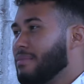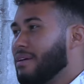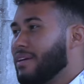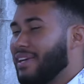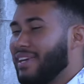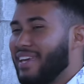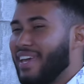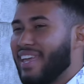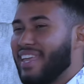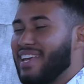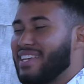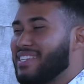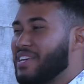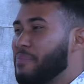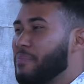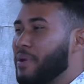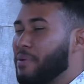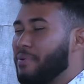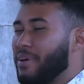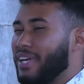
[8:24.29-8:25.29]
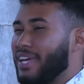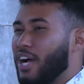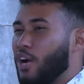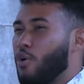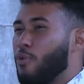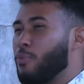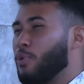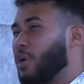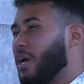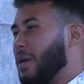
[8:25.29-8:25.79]
Y ella siempre veía
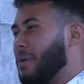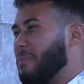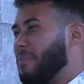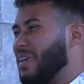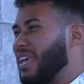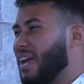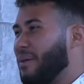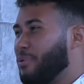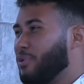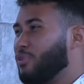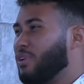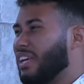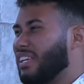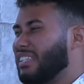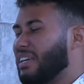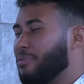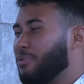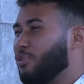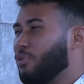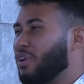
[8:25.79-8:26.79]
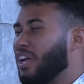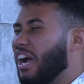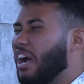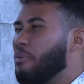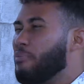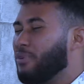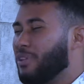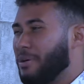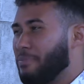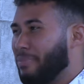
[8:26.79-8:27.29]
como que en mí había una sabiduría
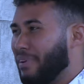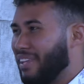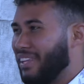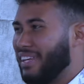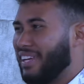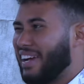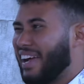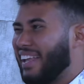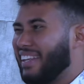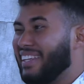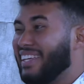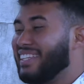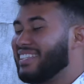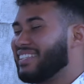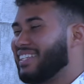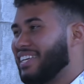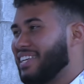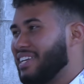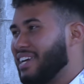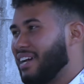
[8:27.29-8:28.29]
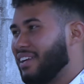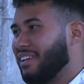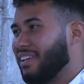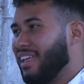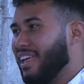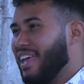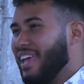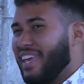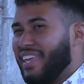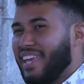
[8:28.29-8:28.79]
como de predicar, de enseñar.
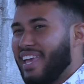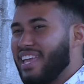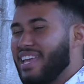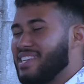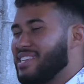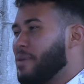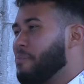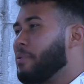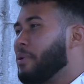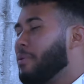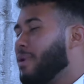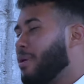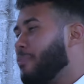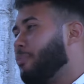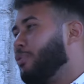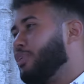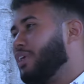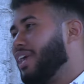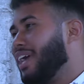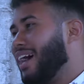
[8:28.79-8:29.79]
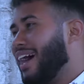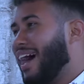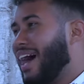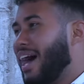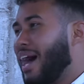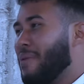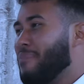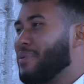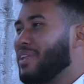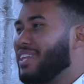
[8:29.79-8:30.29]
Y ella siempre me ponía
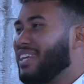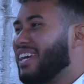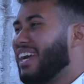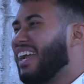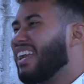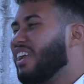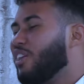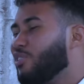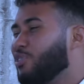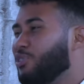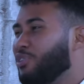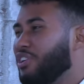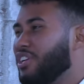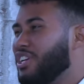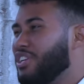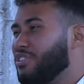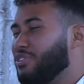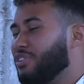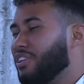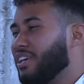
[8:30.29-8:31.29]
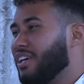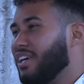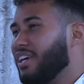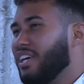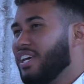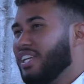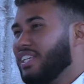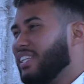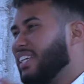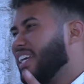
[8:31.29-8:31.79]
a, predicarle a los niños de
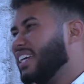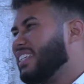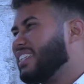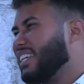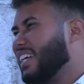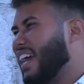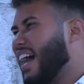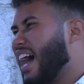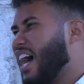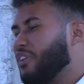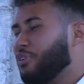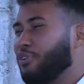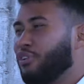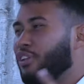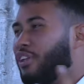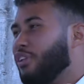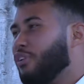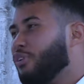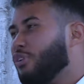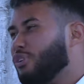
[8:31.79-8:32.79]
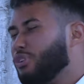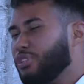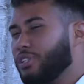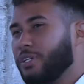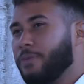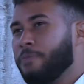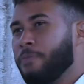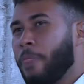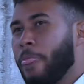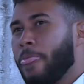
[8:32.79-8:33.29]
13 años, de 12.
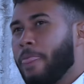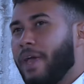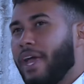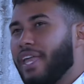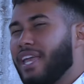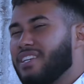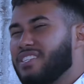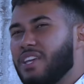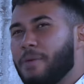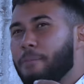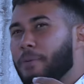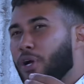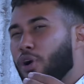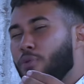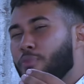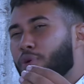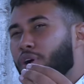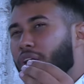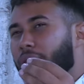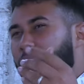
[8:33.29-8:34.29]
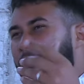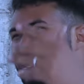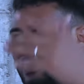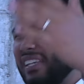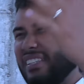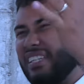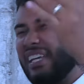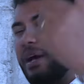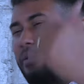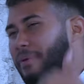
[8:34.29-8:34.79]
Ella siempre como que me
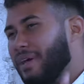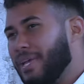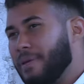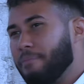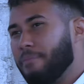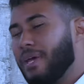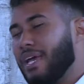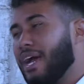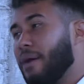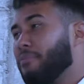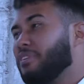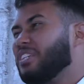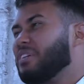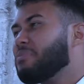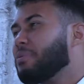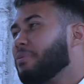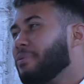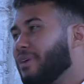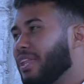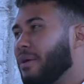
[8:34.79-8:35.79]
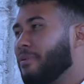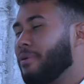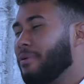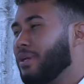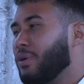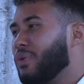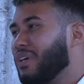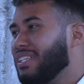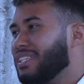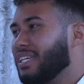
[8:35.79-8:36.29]
decía, ven, ven, a mí siempre me daba
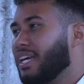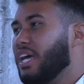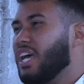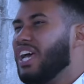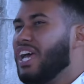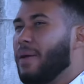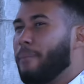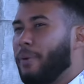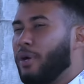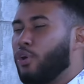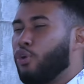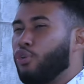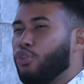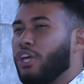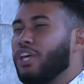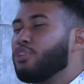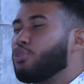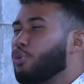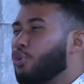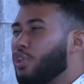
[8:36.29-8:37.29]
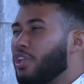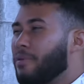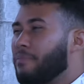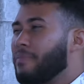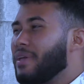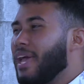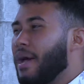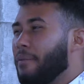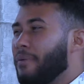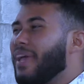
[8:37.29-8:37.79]
vergüenza. Pero dentro de
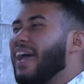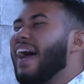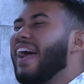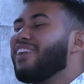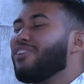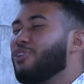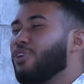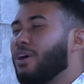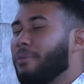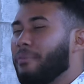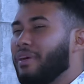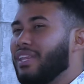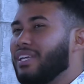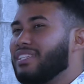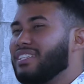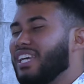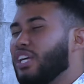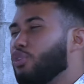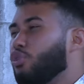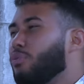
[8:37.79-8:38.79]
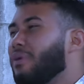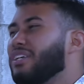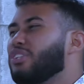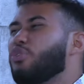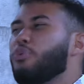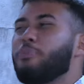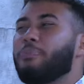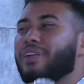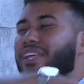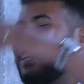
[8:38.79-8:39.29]
mí había algo que me decía, tú vas a ser
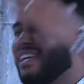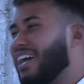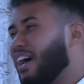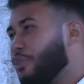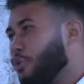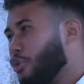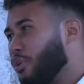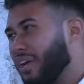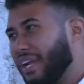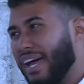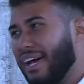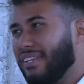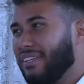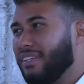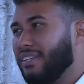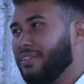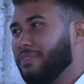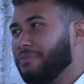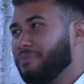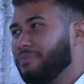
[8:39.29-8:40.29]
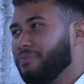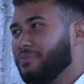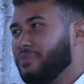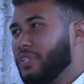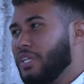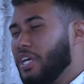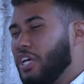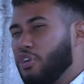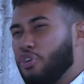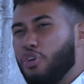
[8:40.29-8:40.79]
un predicador grande.
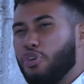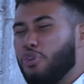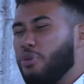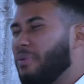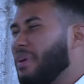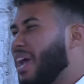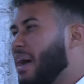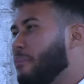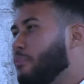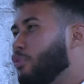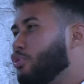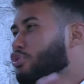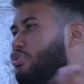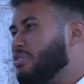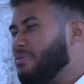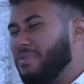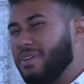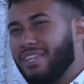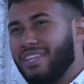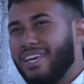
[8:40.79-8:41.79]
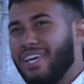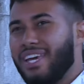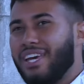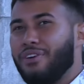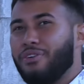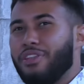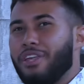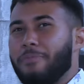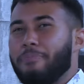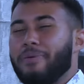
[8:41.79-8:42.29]
Y yo veía muchos
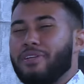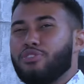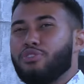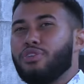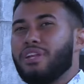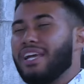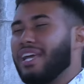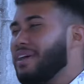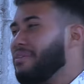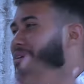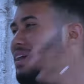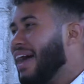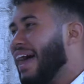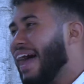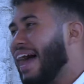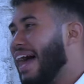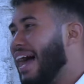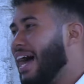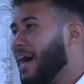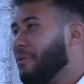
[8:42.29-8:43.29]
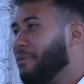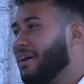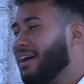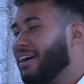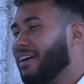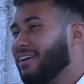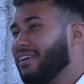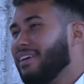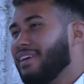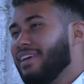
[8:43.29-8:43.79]
videos de personas que
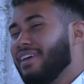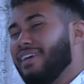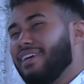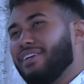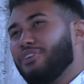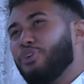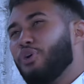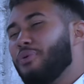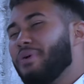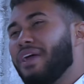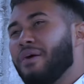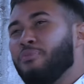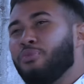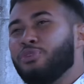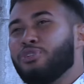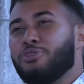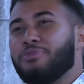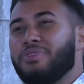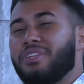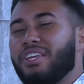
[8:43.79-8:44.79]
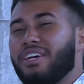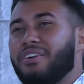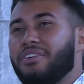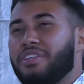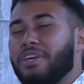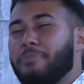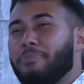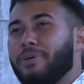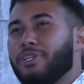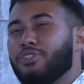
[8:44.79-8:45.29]
viajaban. Yo veía muchos videos
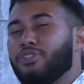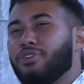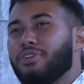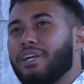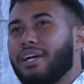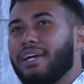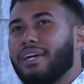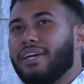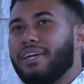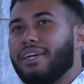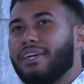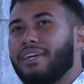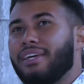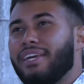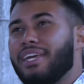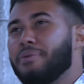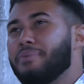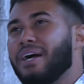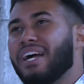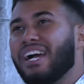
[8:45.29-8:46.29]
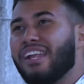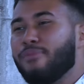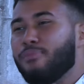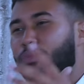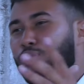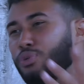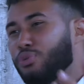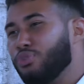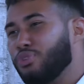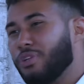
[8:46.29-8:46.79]
de personas que iban al
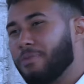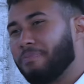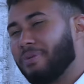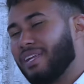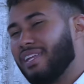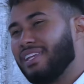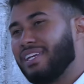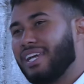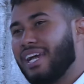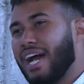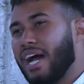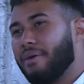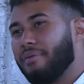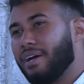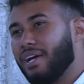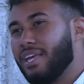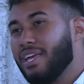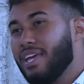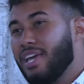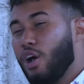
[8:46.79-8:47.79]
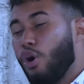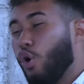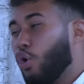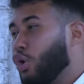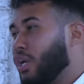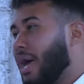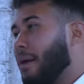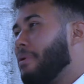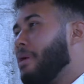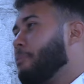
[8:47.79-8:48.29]
mundo y predicaban
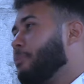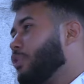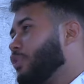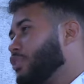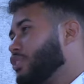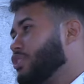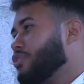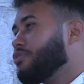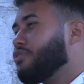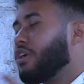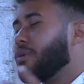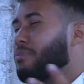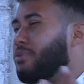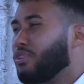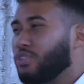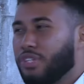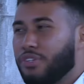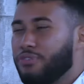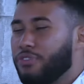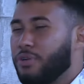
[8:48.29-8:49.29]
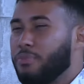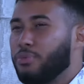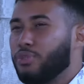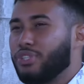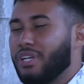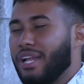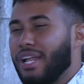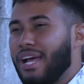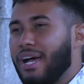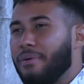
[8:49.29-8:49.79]
oraban por los enfermos, los enfermos
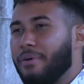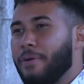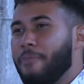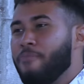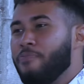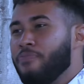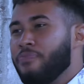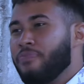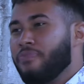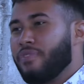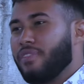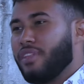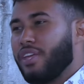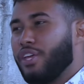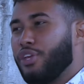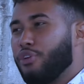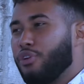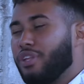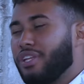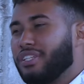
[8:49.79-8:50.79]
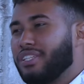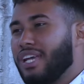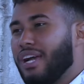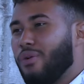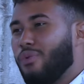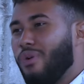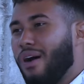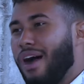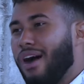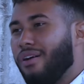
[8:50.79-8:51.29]
sanaban. Y yo decía,
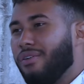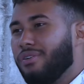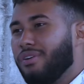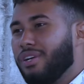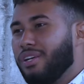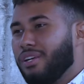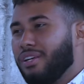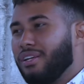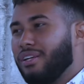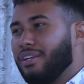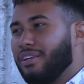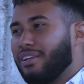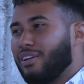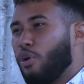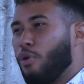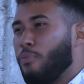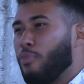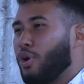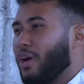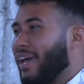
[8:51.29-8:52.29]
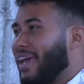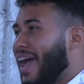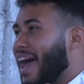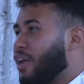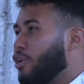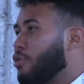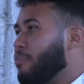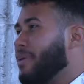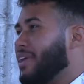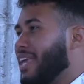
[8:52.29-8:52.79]
wow, como que
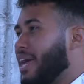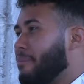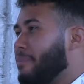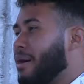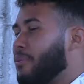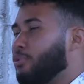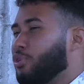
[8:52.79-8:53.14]
algo me llamaba.